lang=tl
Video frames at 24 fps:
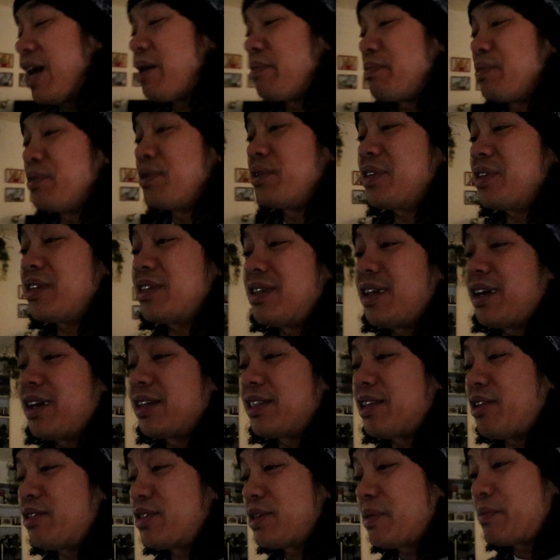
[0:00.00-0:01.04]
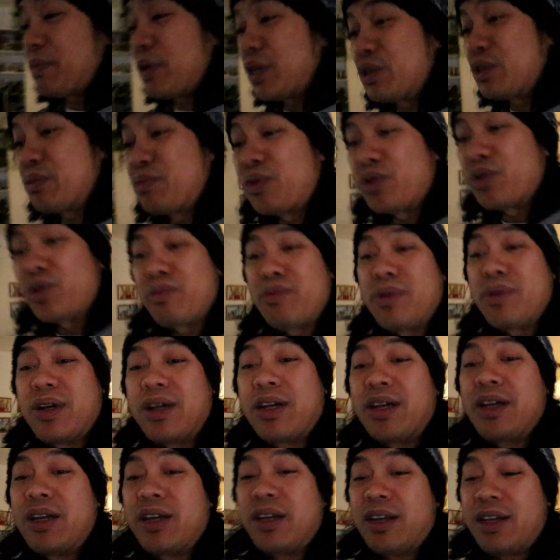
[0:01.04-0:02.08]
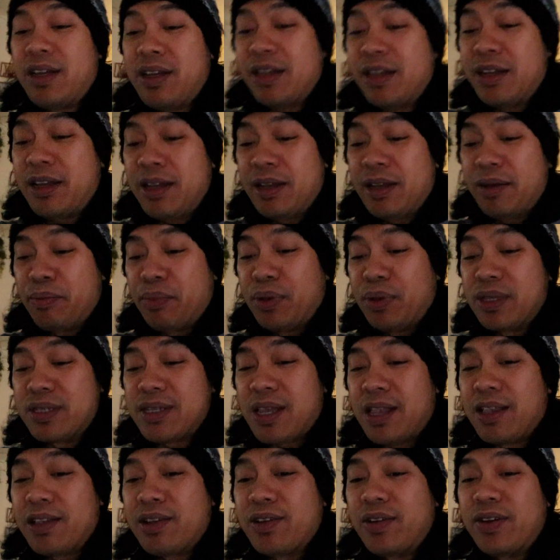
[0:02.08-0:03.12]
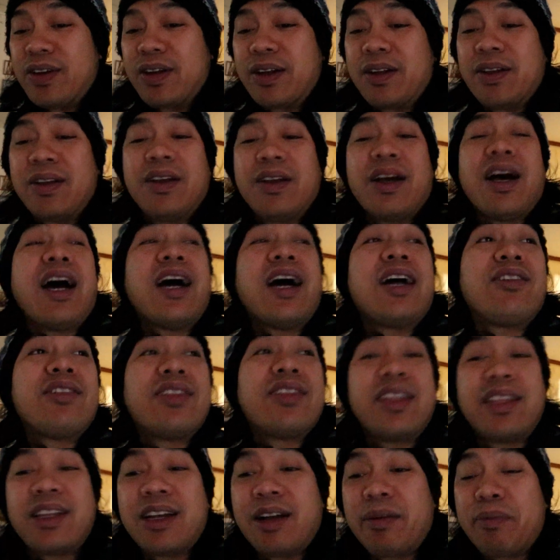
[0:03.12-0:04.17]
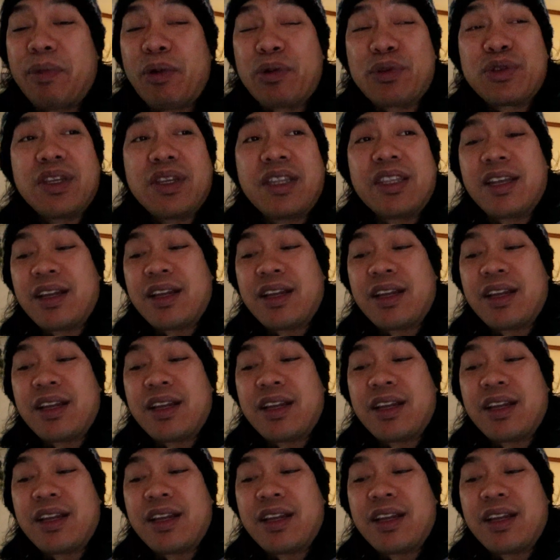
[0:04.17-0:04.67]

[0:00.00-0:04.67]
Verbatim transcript: tapos nakita ko sa Facebook yung mga pinsan ko nag uh, ano din nag-post din